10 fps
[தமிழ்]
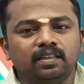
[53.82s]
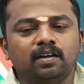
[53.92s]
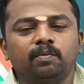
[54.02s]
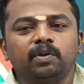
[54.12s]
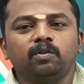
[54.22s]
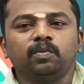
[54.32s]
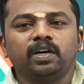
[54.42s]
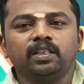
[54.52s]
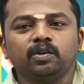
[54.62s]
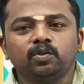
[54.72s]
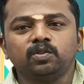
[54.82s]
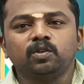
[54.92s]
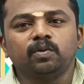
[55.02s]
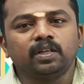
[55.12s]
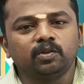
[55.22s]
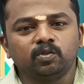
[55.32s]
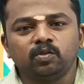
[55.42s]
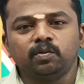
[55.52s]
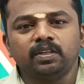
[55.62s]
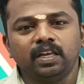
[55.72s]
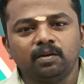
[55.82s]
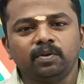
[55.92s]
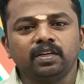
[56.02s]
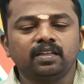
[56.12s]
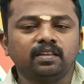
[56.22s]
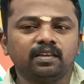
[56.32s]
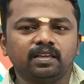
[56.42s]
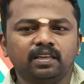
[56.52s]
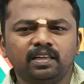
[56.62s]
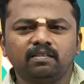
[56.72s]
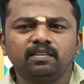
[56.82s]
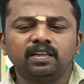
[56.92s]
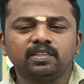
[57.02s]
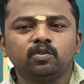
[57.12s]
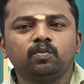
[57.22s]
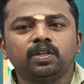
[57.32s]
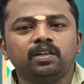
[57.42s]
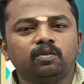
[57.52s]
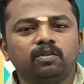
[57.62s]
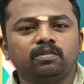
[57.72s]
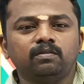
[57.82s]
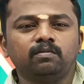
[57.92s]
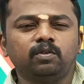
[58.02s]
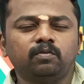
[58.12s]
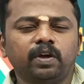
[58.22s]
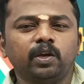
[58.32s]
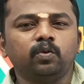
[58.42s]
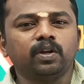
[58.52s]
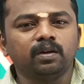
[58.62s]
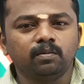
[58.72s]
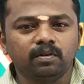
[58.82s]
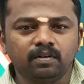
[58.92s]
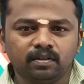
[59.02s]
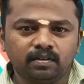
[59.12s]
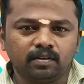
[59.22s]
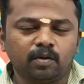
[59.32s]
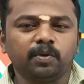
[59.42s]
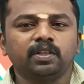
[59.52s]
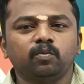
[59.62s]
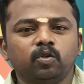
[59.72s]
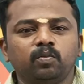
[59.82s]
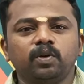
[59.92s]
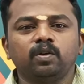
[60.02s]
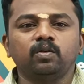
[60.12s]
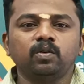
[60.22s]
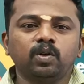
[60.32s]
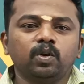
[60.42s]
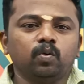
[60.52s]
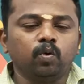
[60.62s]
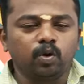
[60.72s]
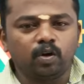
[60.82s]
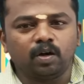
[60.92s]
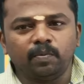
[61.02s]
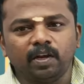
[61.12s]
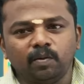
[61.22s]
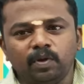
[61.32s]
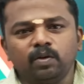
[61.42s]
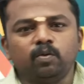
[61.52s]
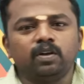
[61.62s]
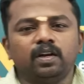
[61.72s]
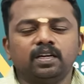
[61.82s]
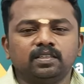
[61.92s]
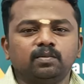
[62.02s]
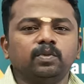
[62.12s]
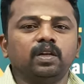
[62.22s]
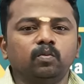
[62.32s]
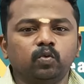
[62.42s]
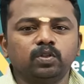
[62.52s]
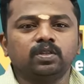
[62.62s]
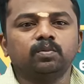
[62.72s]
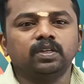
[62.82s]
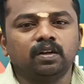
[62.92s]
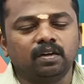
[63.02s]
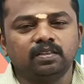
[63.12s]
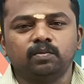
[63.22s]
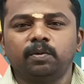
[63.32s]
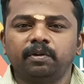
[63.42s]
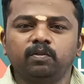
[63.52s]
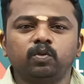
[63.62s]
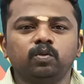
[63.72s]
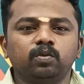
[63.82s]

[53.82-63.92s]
இந்த டாபிக் வருமா இந்த கொஸ்டின் வருமா அந்த கொஸ்டின் வருமா தெரியாமல் இருக்கிறதுக்கு இதில் வந்து லிஸ்ட் ஒன் பார்த்துட்டு ஒரு ஒரு ஃபைவ் டு டென் டாபிக் தான் மொத்தமே இருக்கும் ஒரு ஒரு டாப்பிக்லையுமே ஒரு ரெண்டு சம் இல்லை மூணு சம் நாலு சம் அப்படின்னு